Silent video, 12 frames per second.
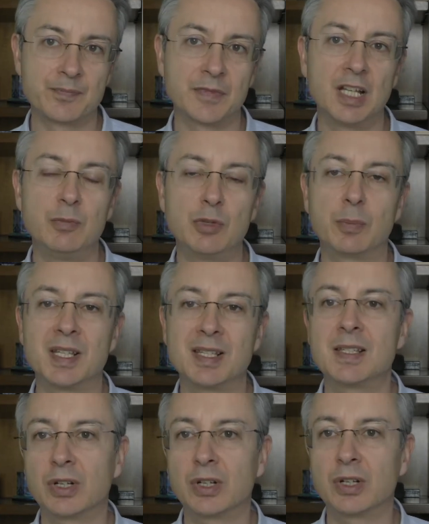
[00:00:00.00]
il mio
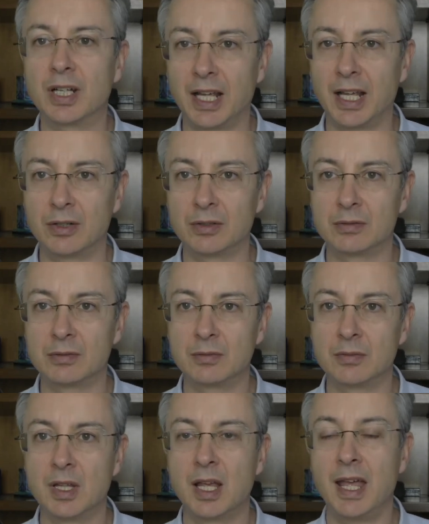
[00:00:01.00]
pensiero creo
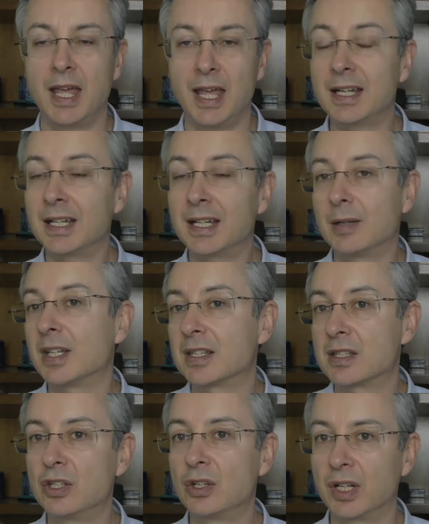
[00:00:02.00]
e anche la mia
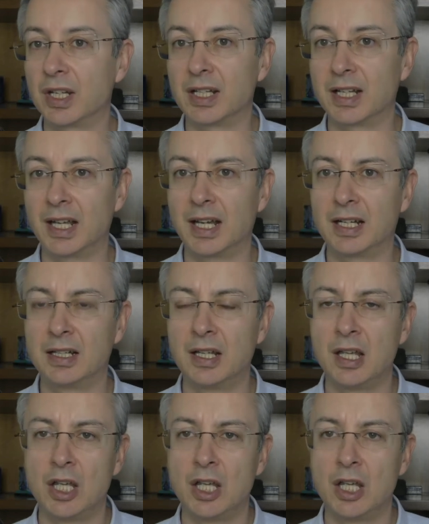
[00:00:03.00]
azione crea.